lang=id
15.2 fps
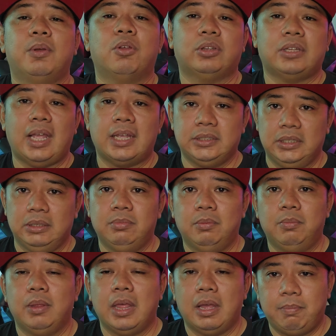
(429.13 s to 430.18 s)
merotasi
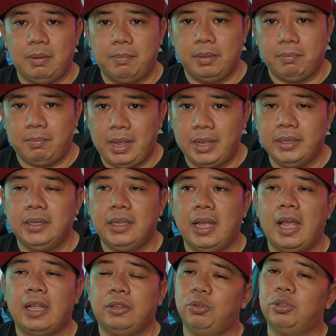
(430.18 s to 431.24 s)
beberapa pemain,
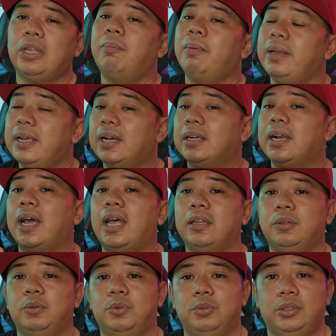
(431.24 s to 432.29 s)
terutama yang kena
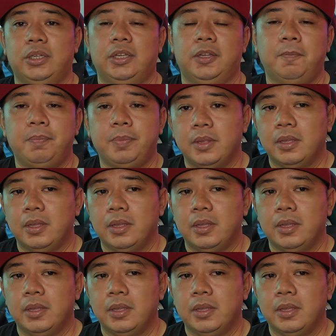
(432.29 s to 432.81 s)
kartu kuning.